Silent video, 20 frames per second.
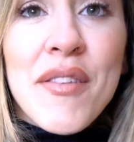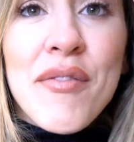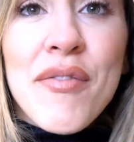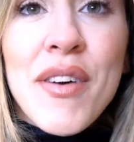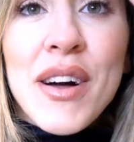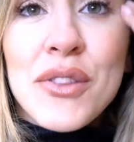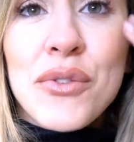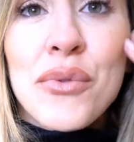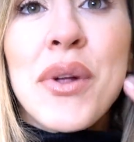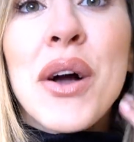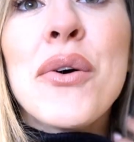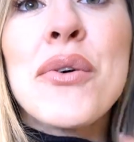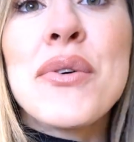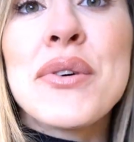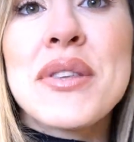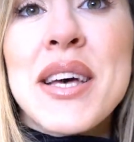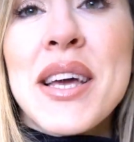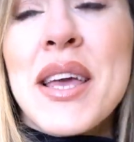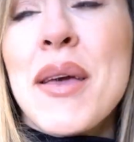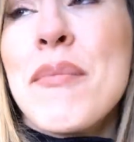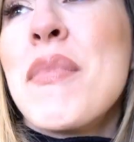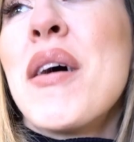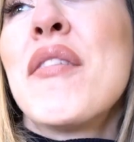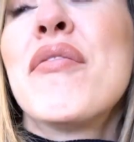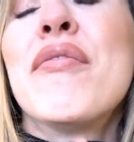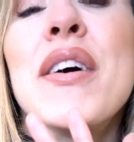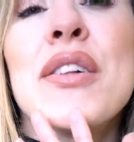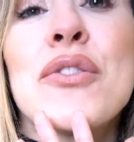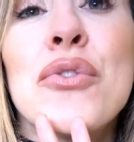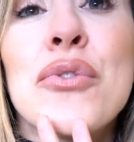infatti una cosa che mi ha
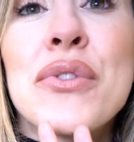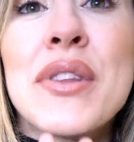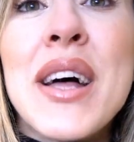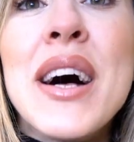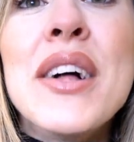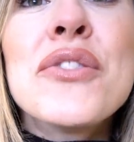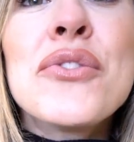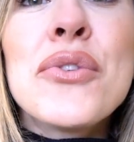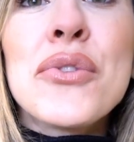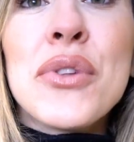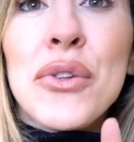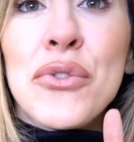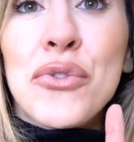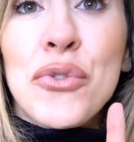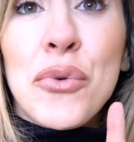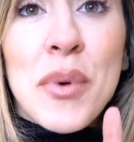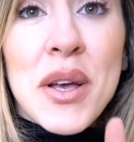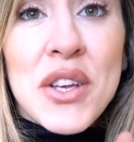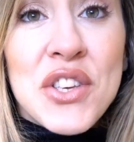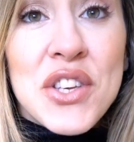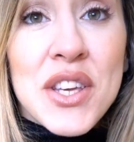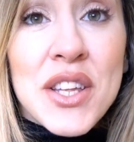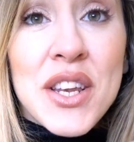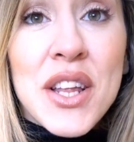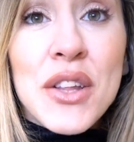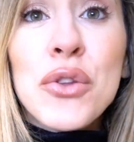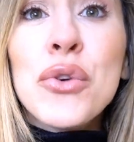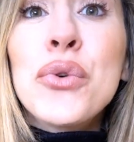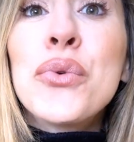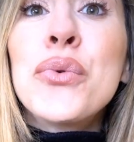fatto tanto tanto
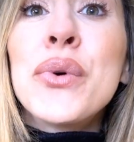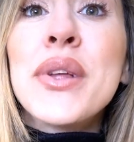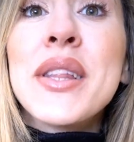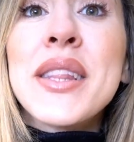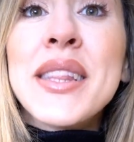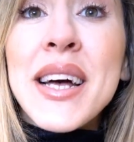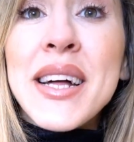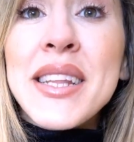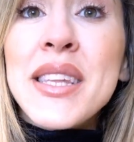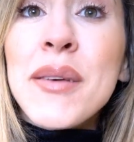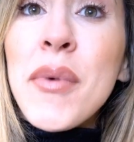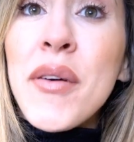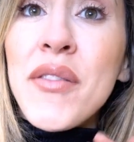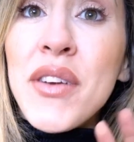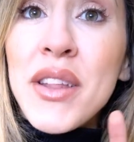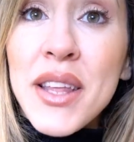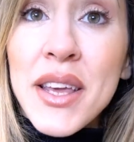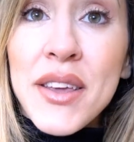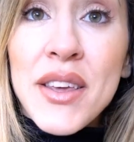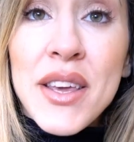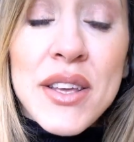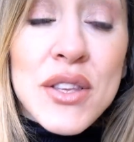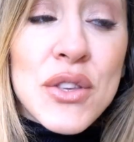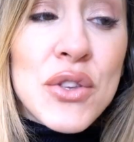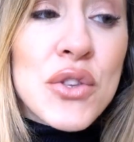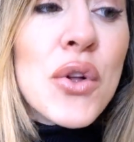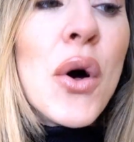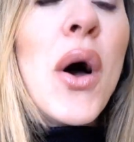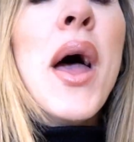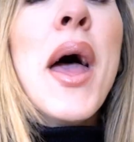piacere, di cui in tante mi avete
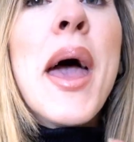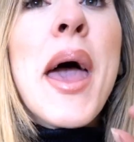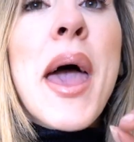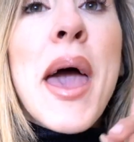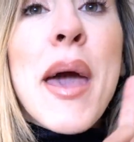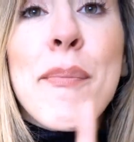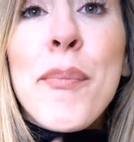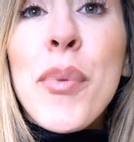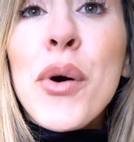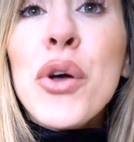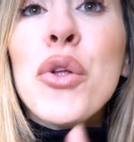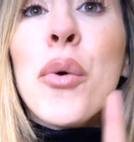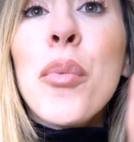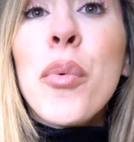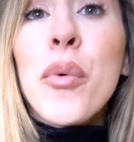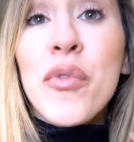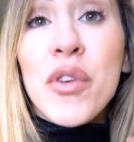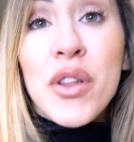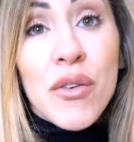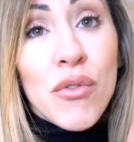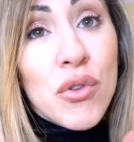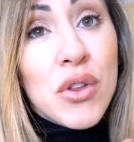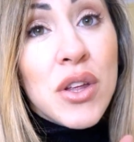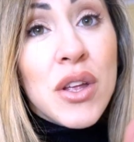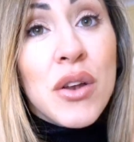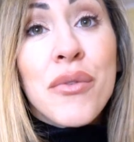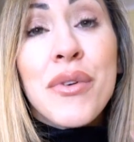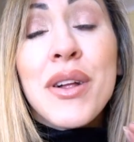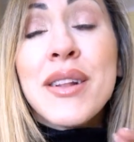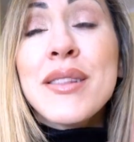chiesto e poi dopo vi devo
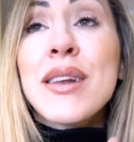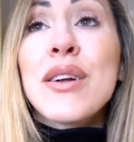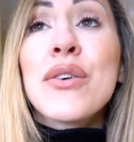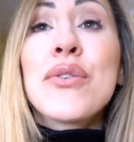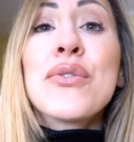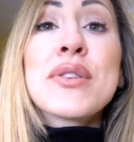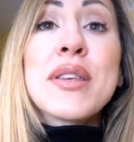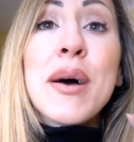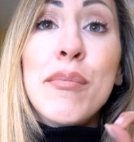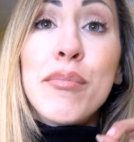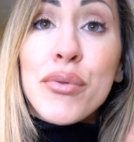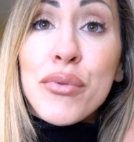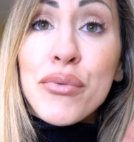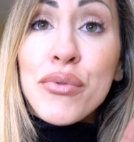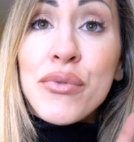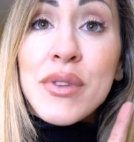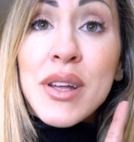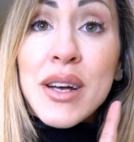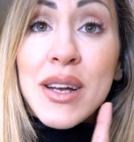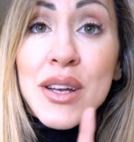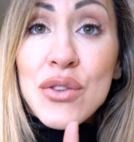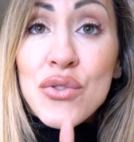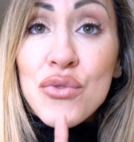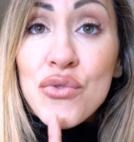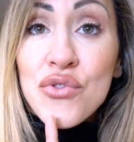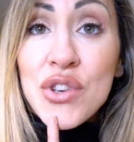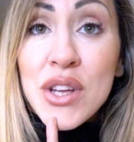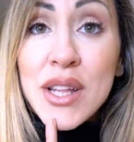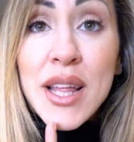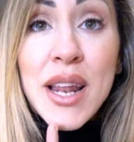dire un'altra cosa brutta che
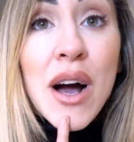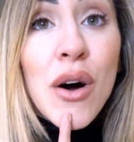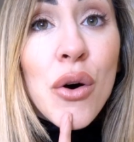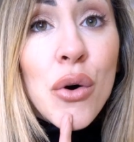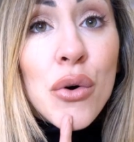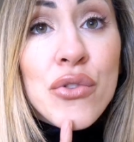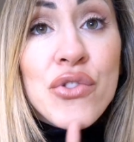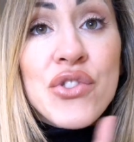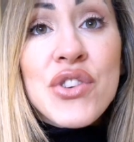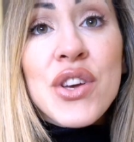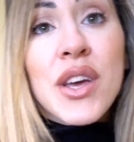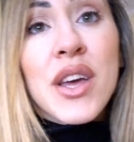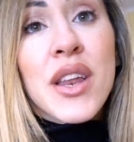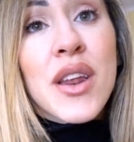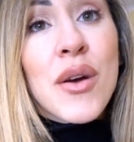succederà oggi e che